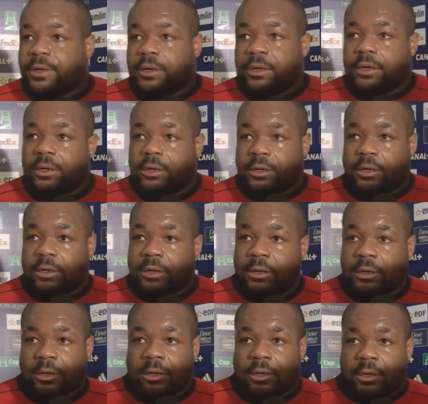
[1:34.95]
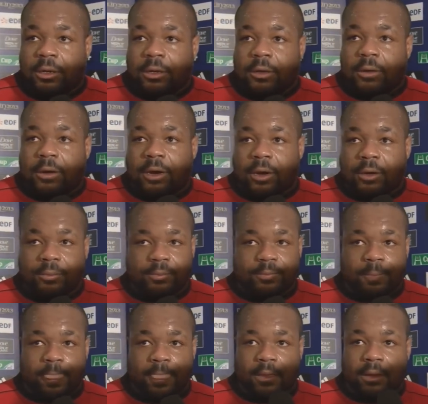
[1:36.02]
Euh, voilà.
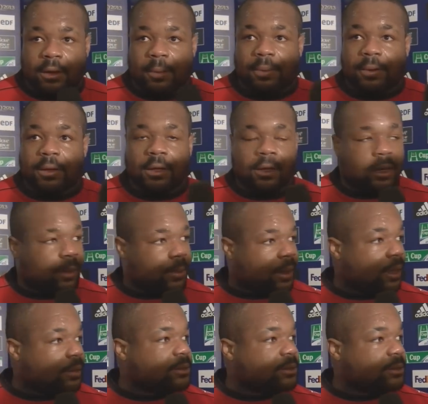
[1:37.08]
Après,